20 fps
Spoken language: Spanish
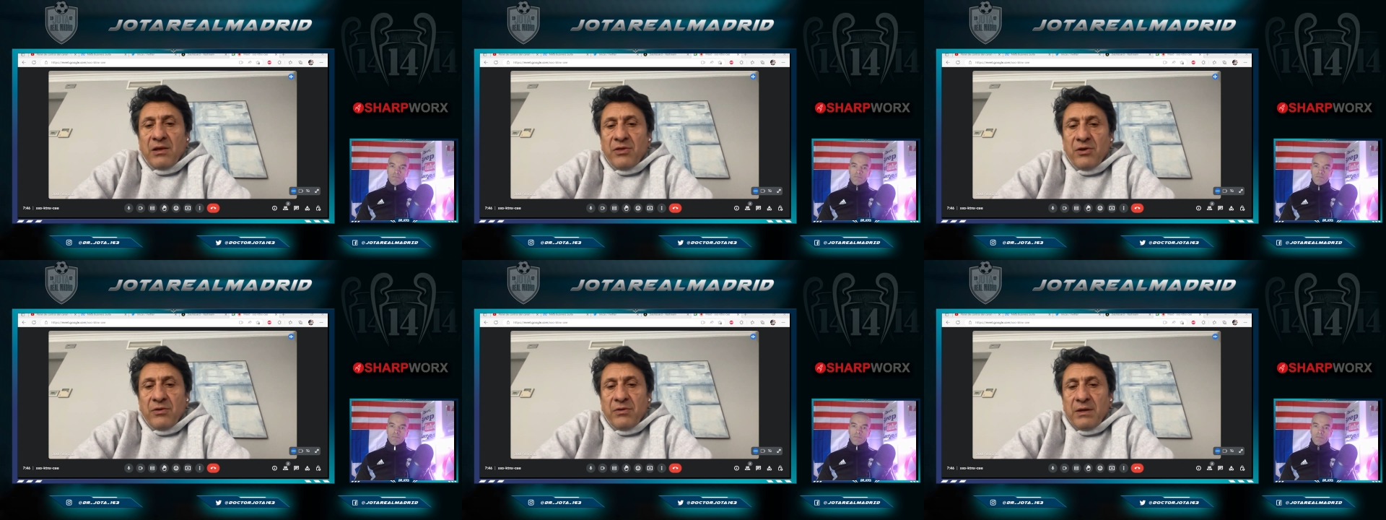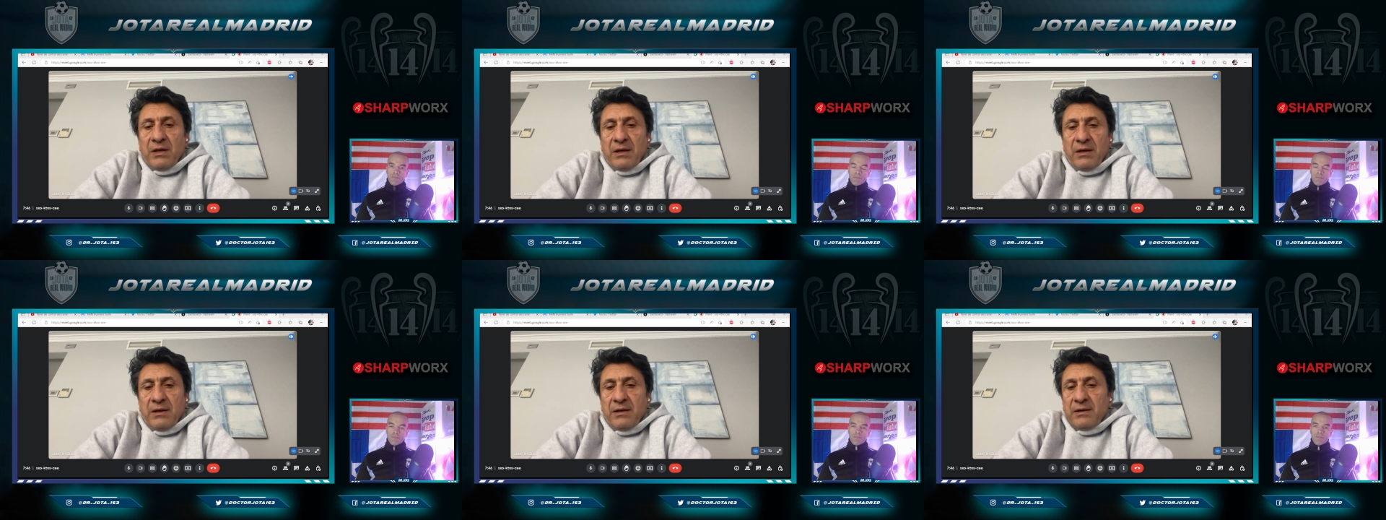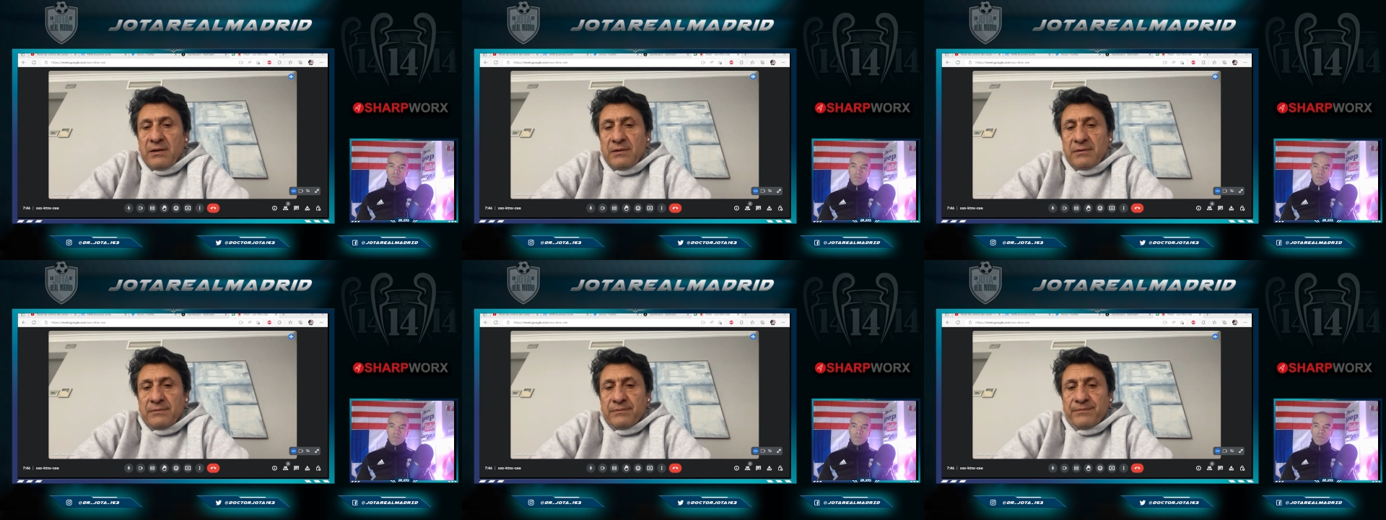da la
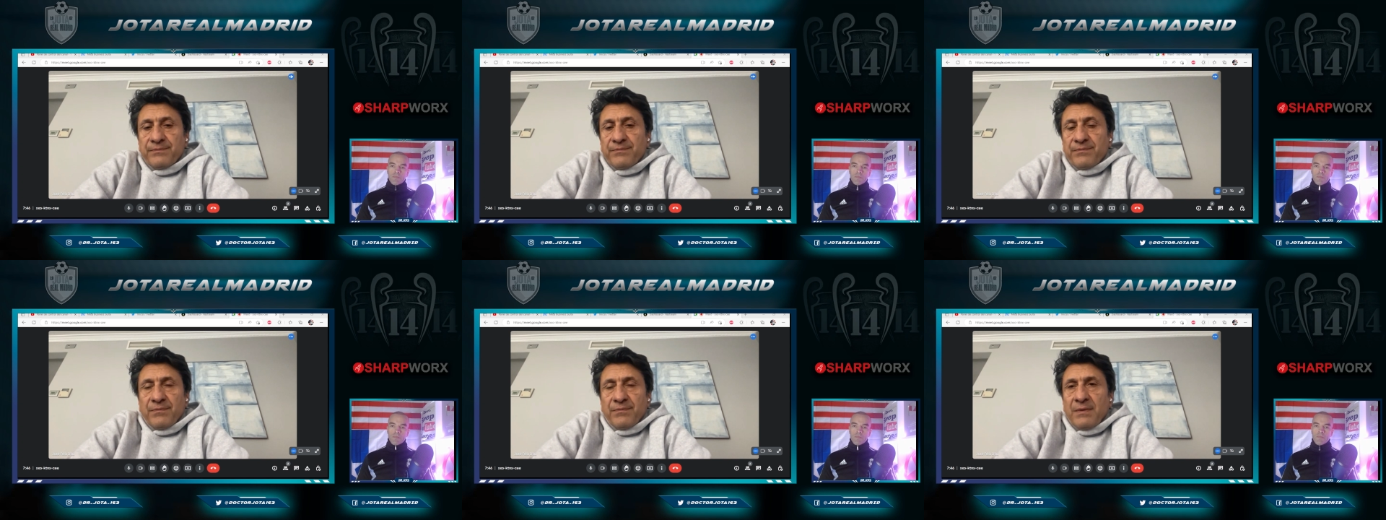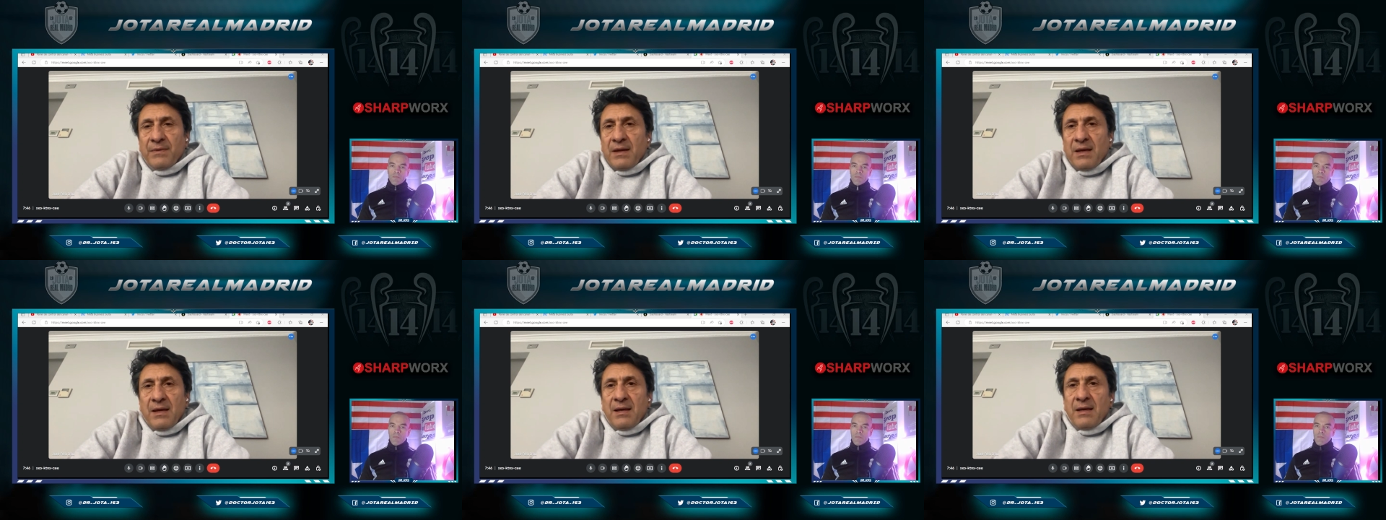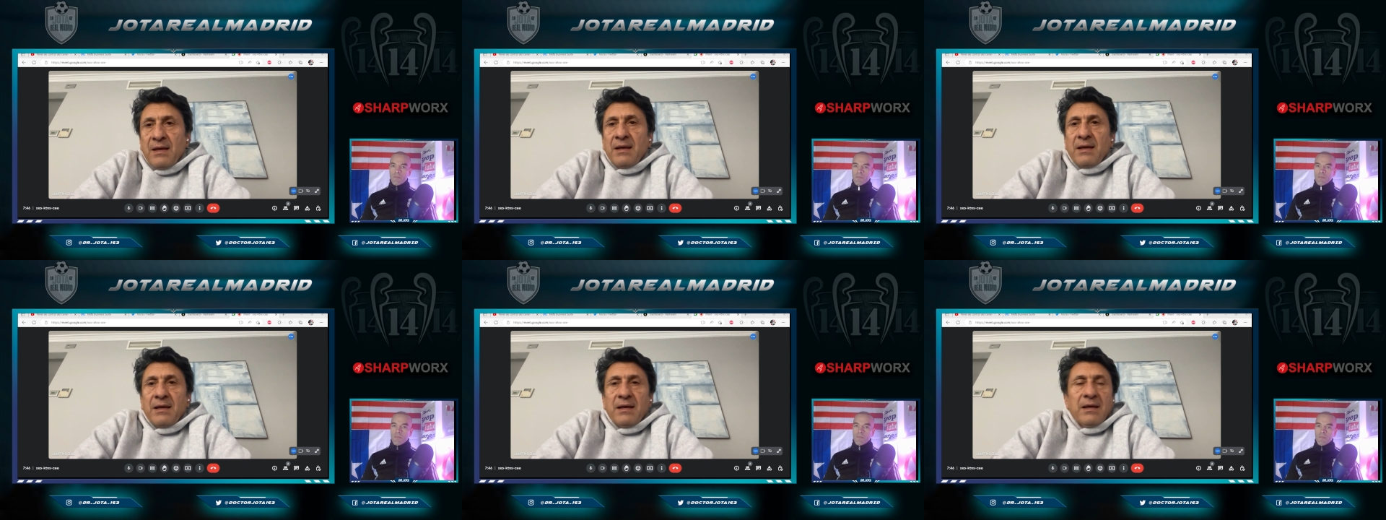sensación de que,
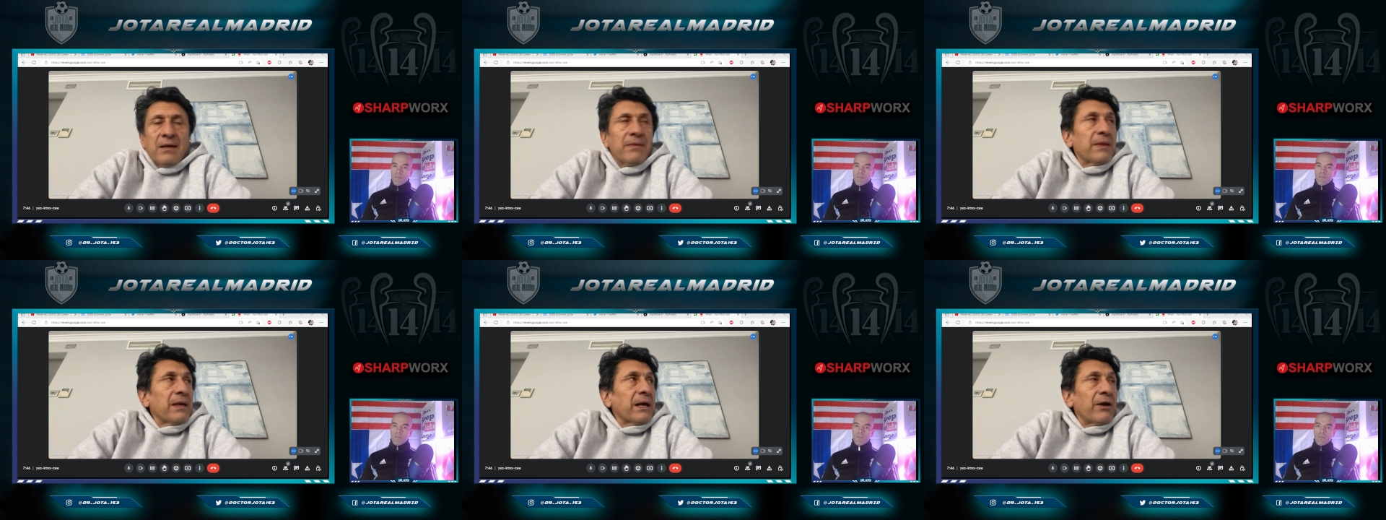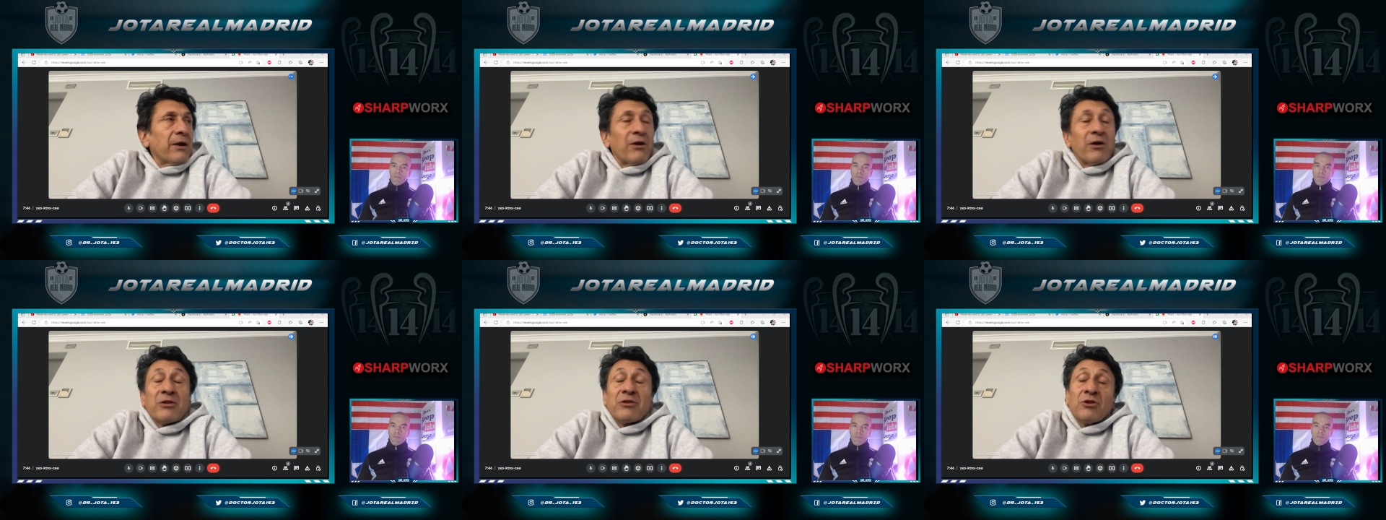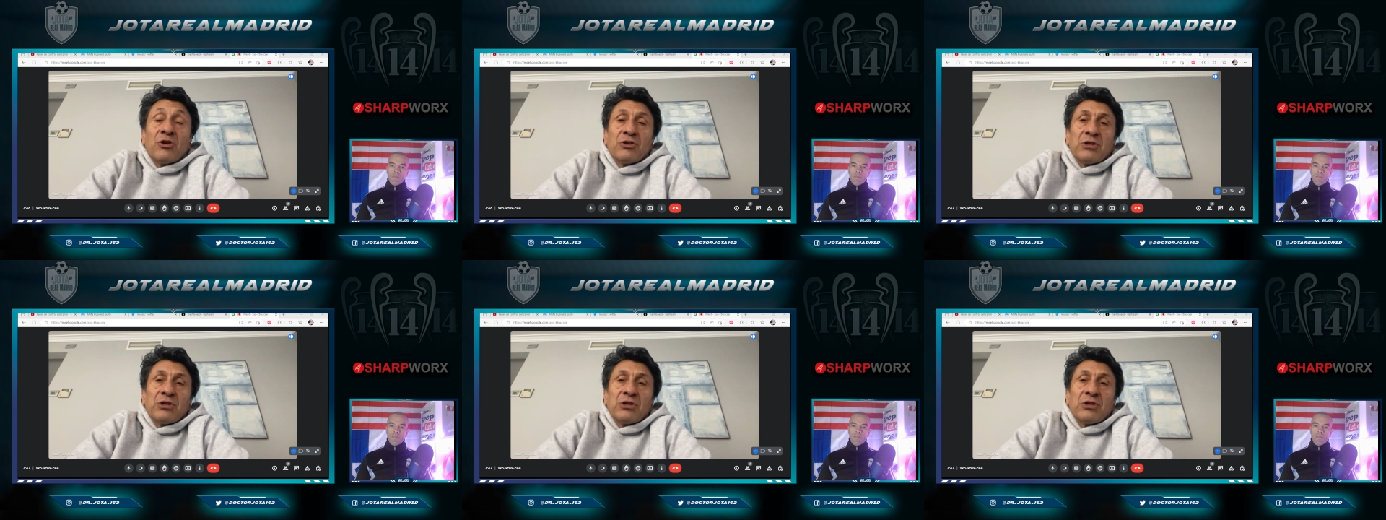de